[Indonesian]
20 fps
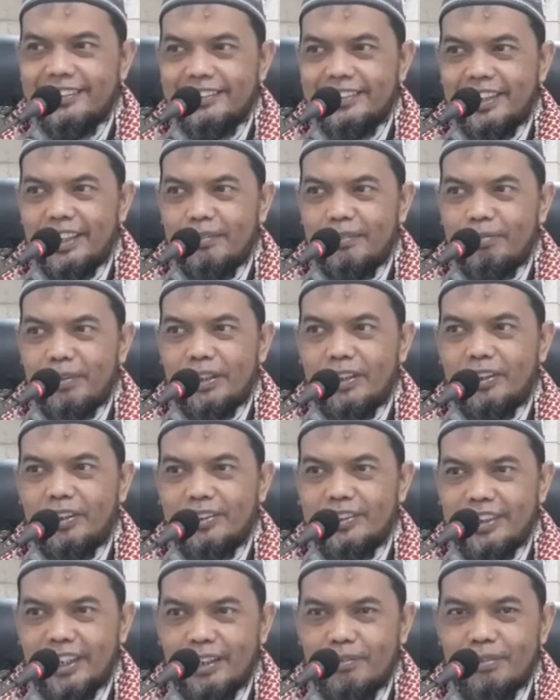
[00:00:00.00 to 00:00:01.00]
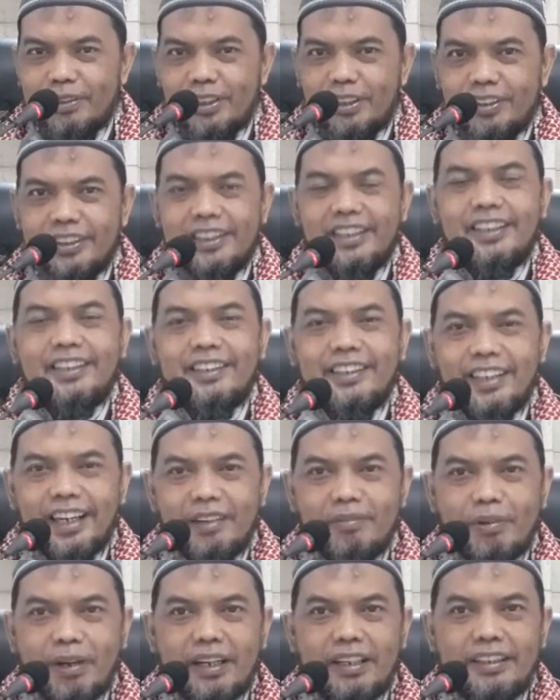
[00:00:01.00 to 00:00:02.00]
sering bentrok sana bentrok sini.
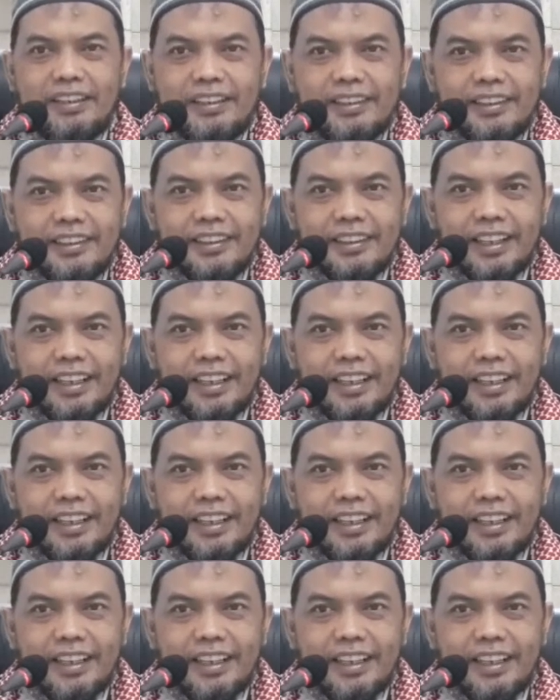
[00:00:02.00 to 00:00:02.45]
Kenapa?